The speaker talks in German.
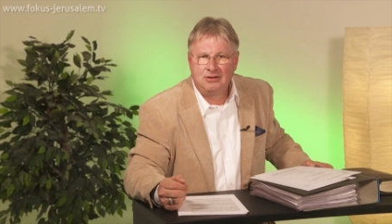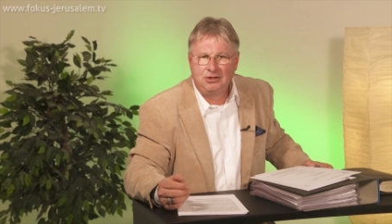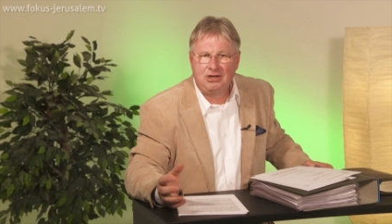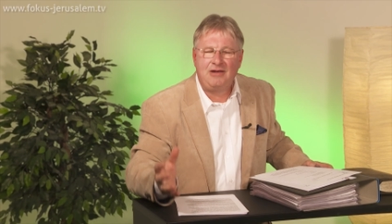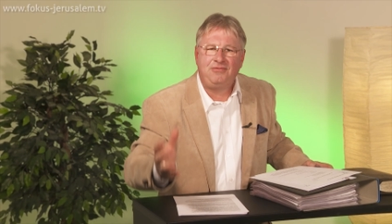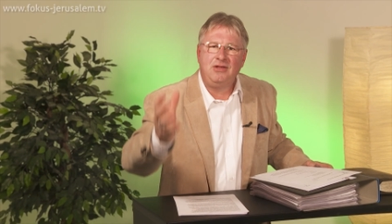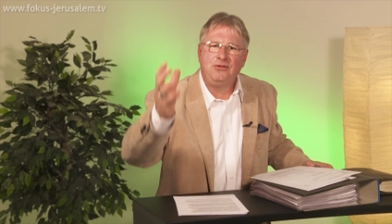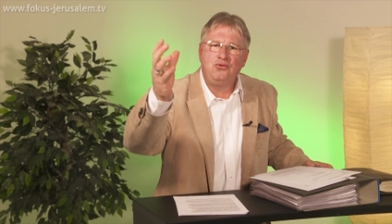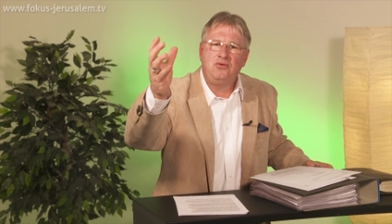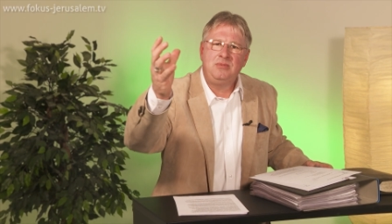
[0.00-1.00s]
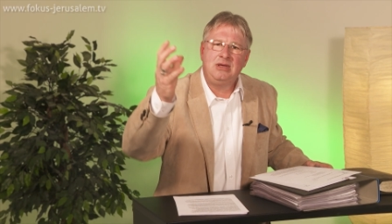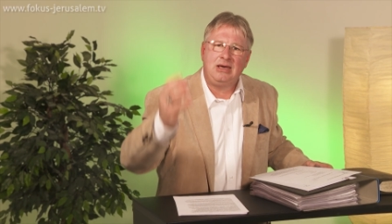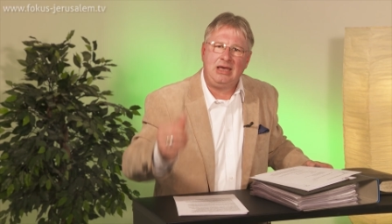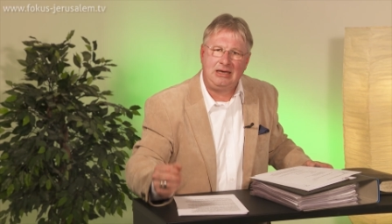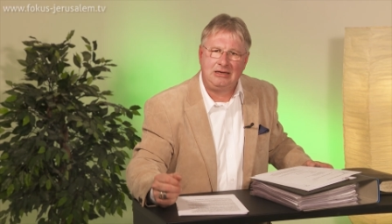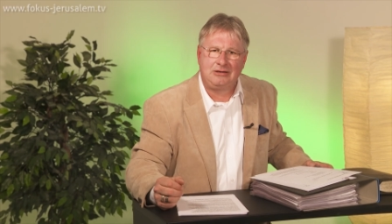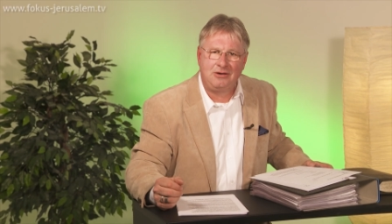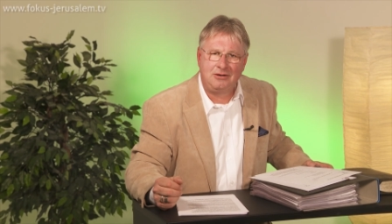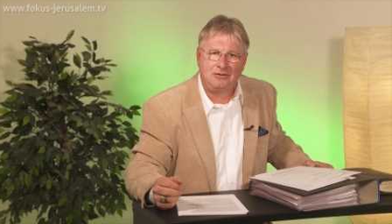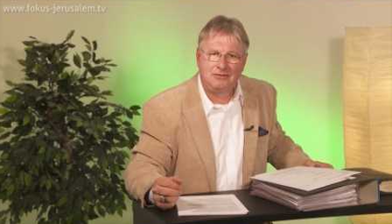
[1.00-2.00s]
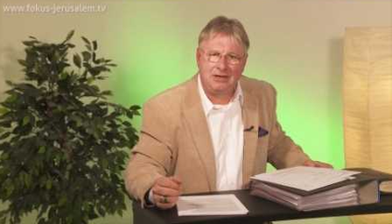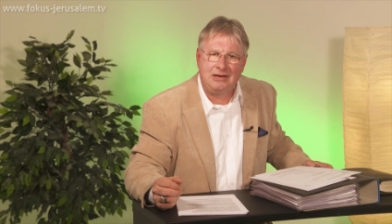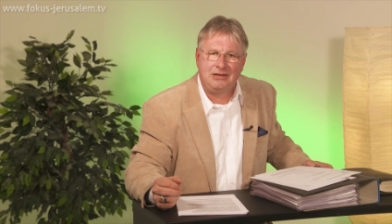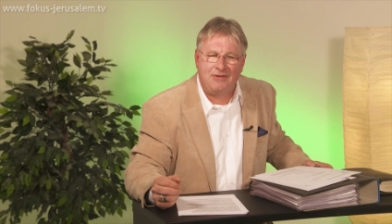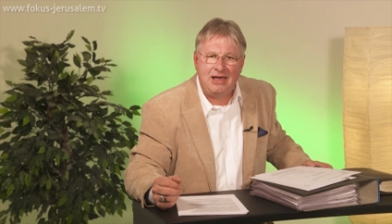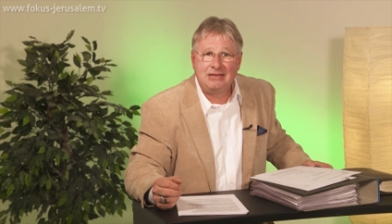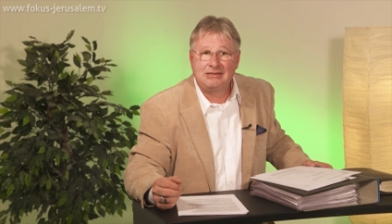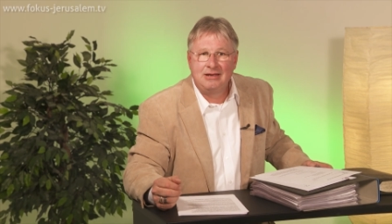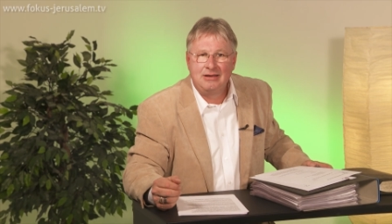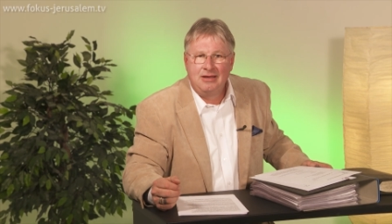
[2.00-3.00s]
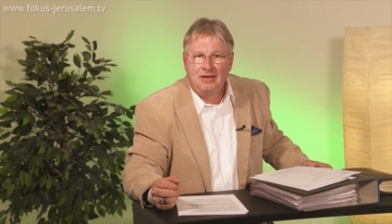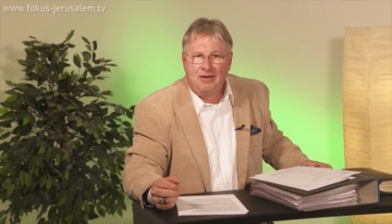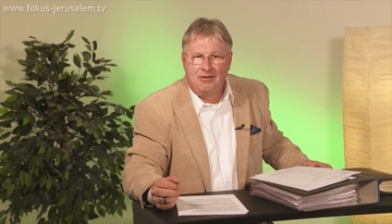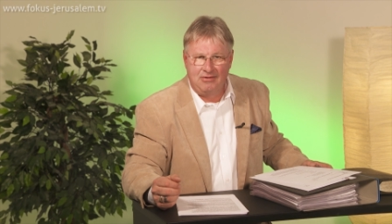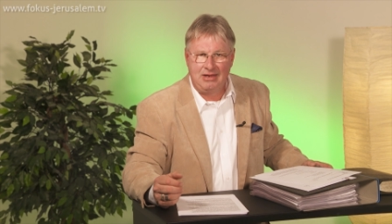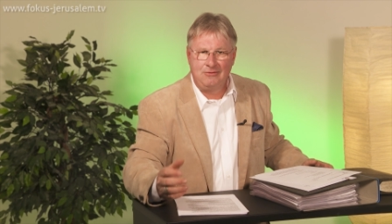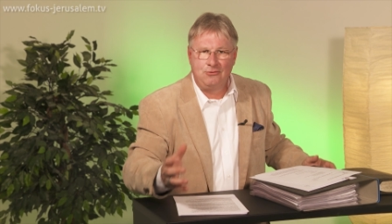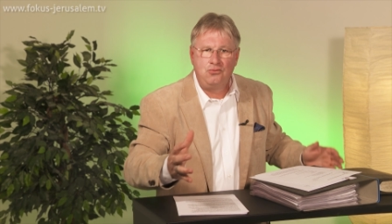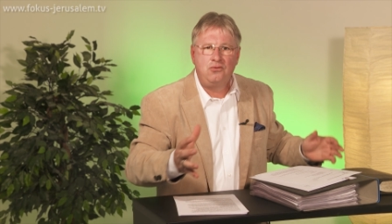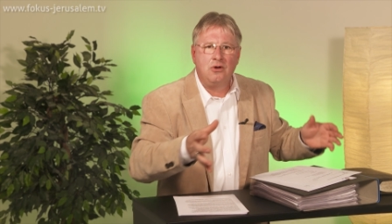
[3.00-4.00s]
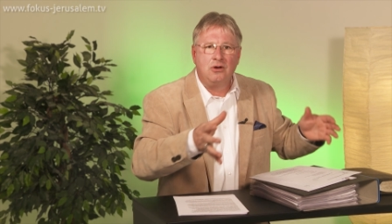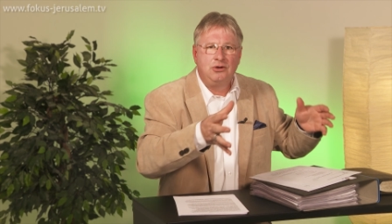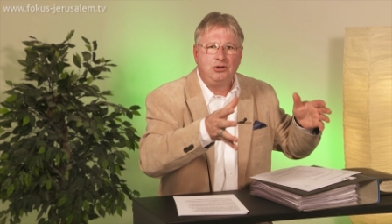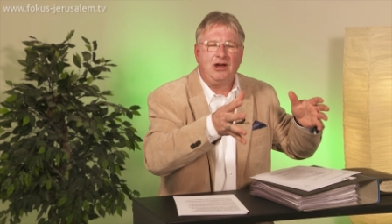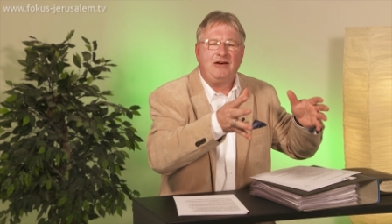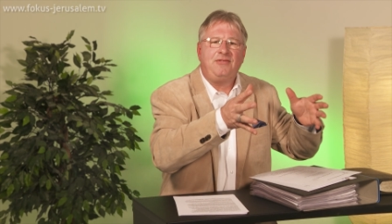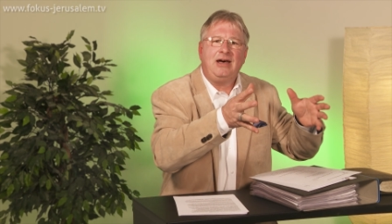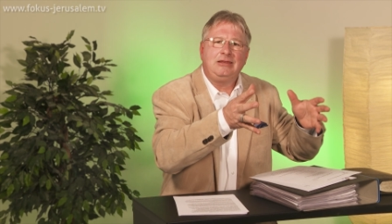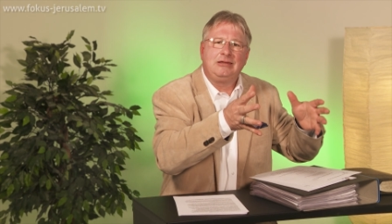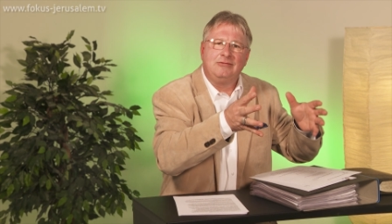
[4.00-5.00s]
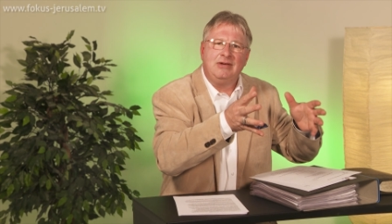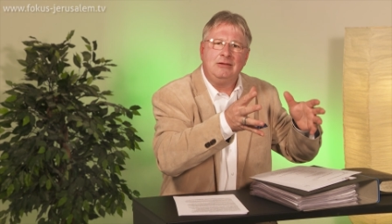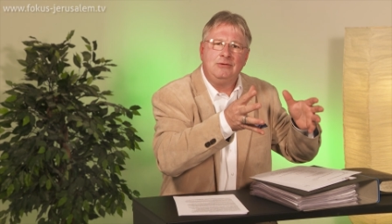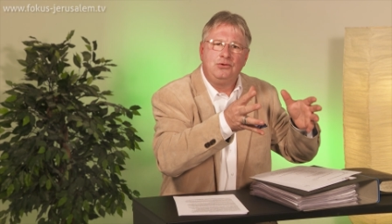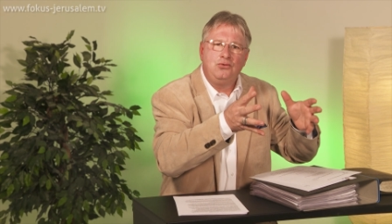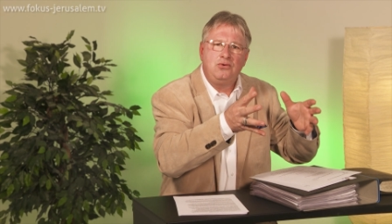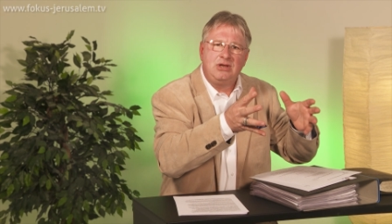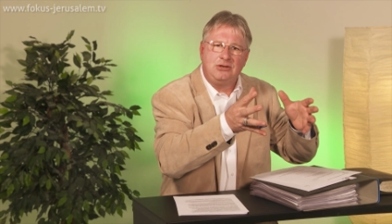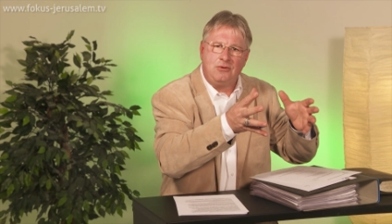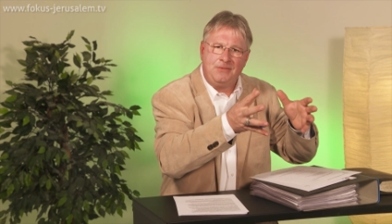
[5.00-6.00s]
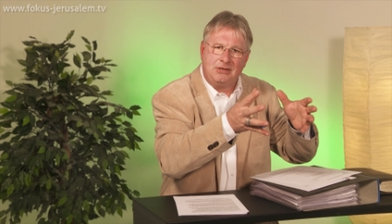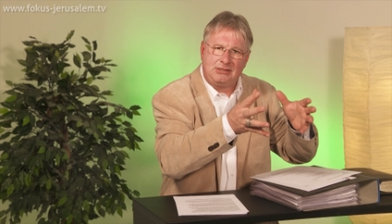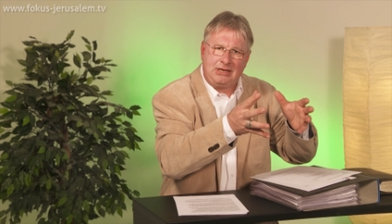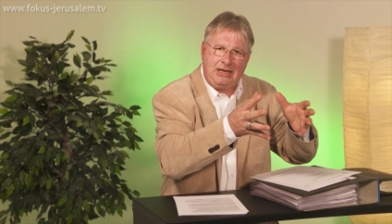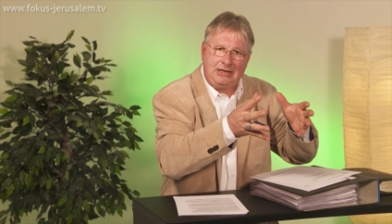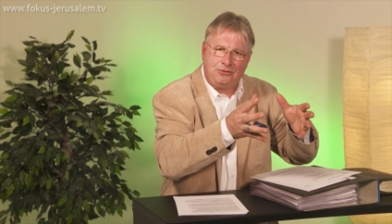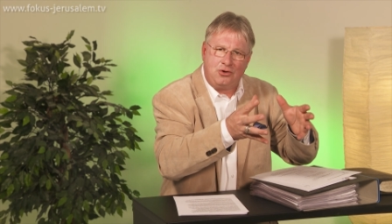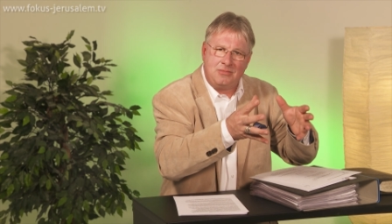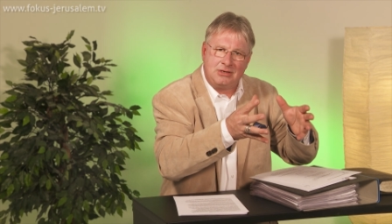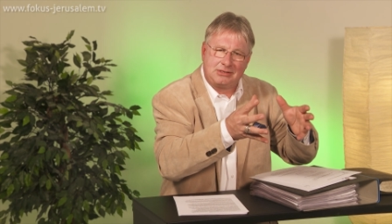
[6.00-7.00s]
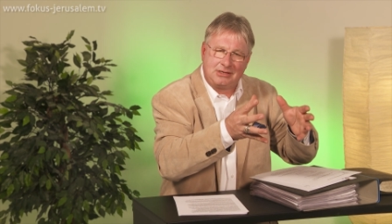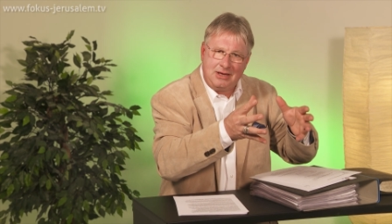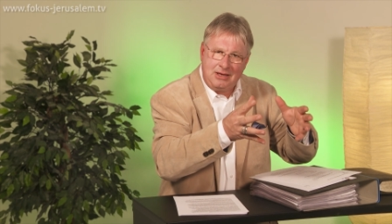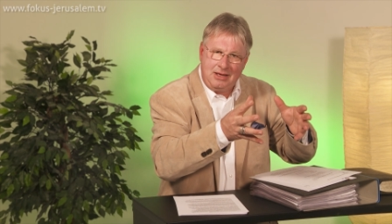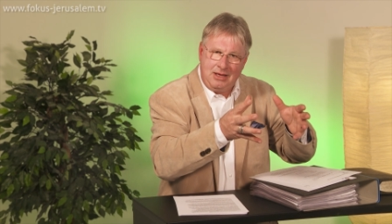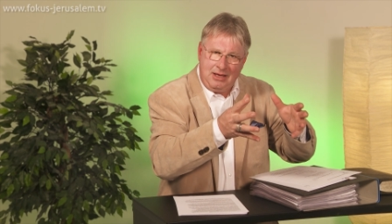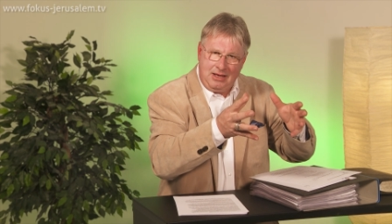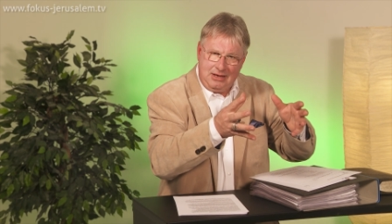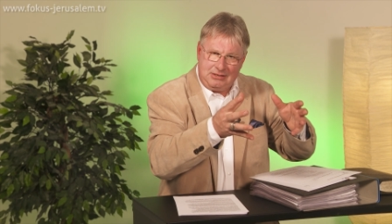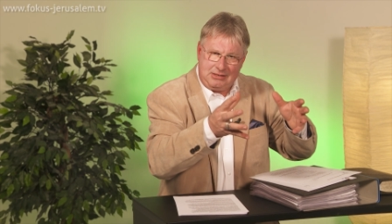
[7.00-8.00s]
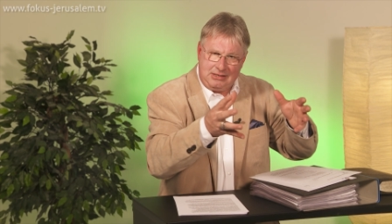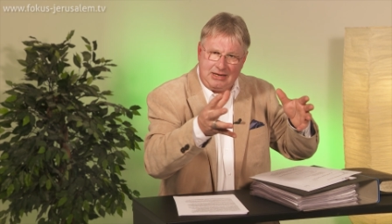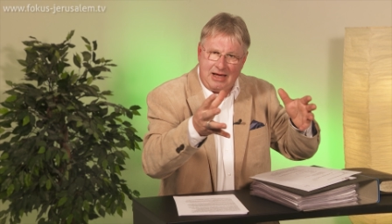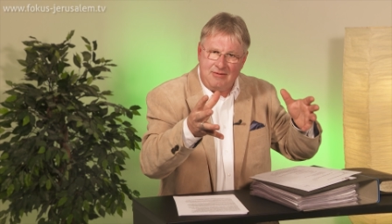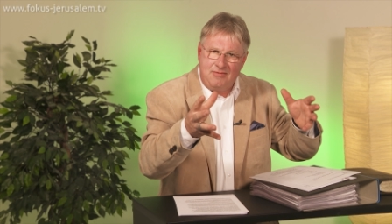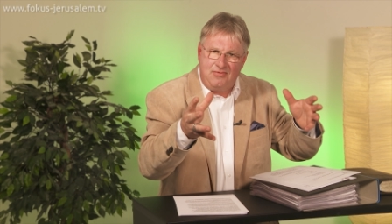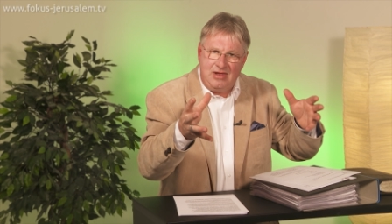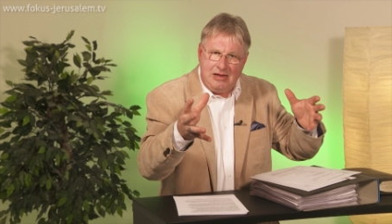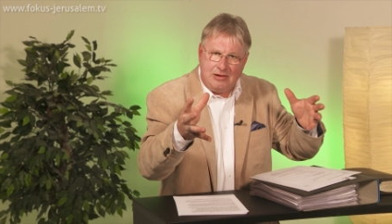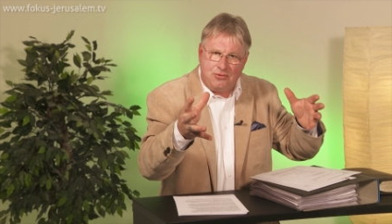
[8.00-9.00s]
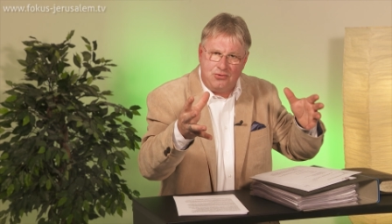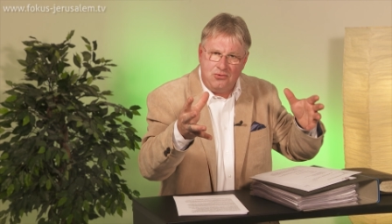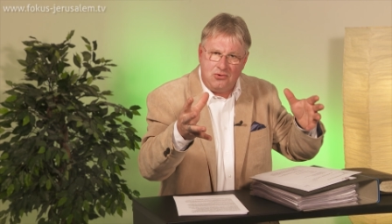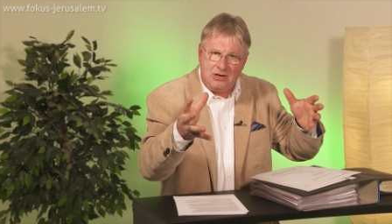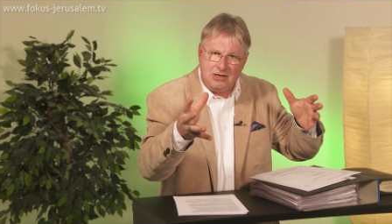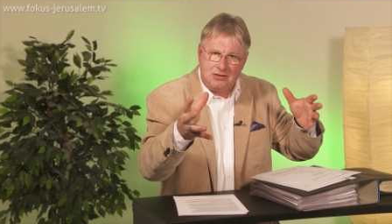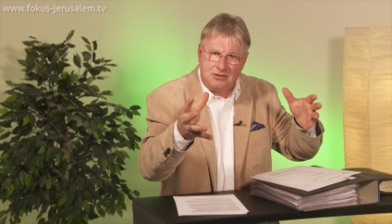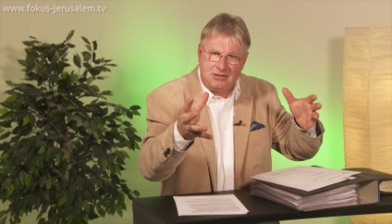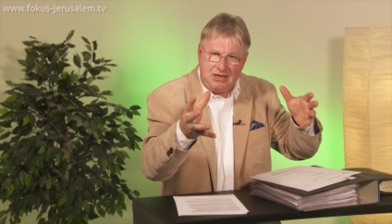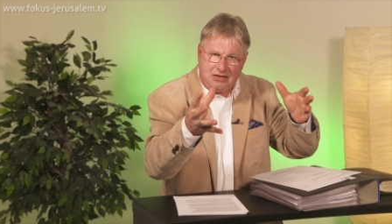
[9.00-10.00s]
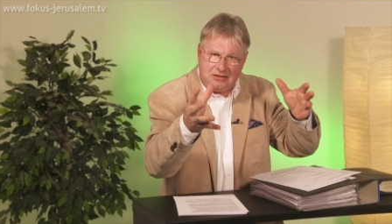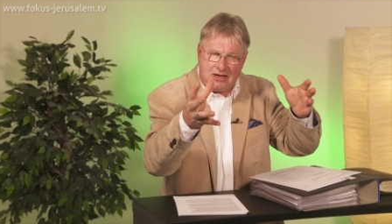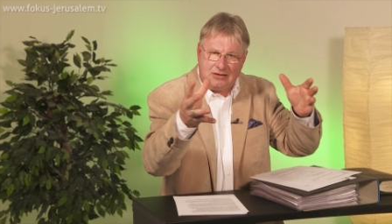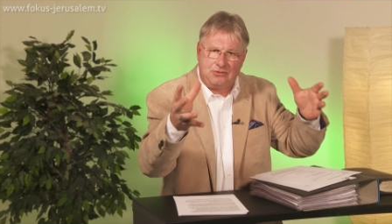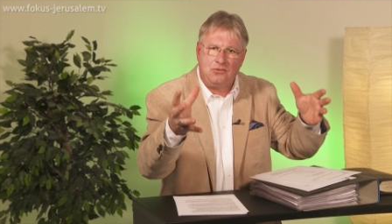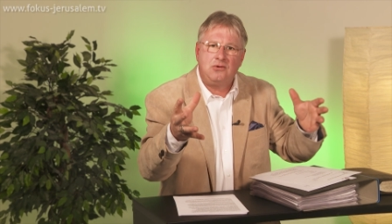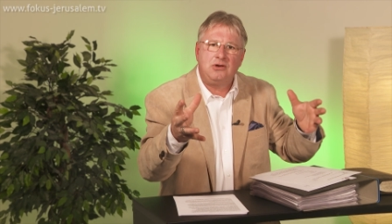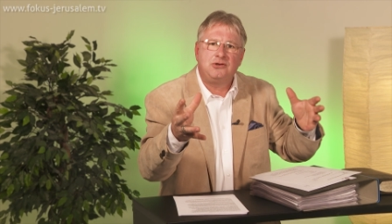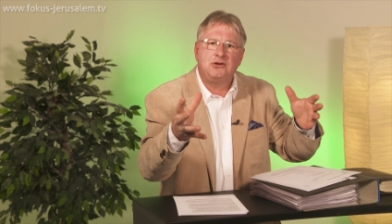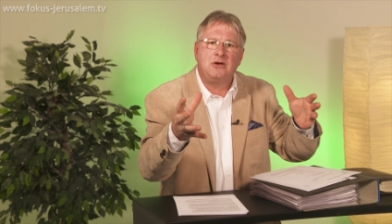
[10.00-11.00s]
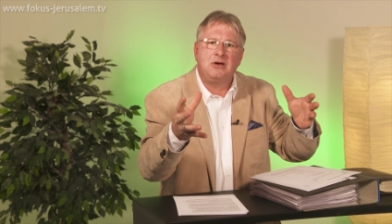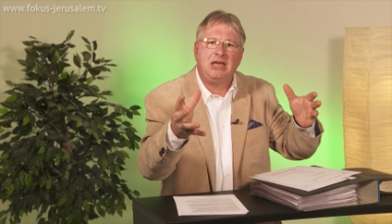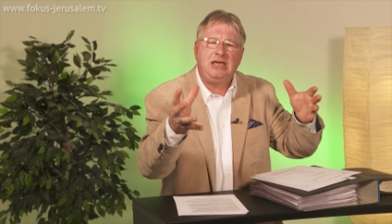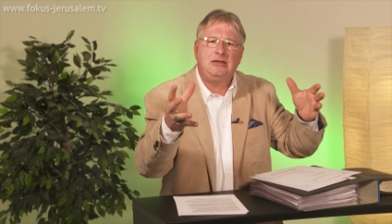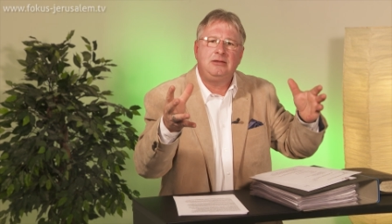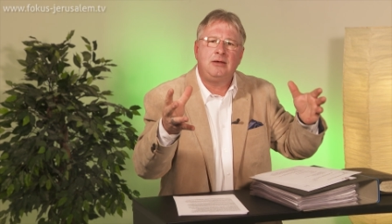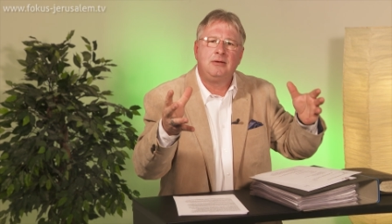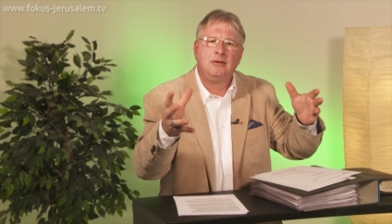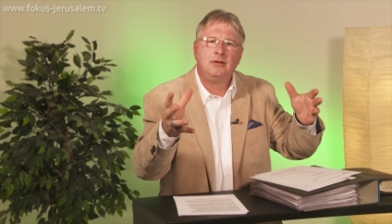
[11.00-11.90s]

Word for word: Schaffe du mir Recht, Gott, denn ich weiß, wenn du Schafat, wenn du dich um das Recht kümmerst, ist es nicht ein willkürlicher, diktatorischer Richter,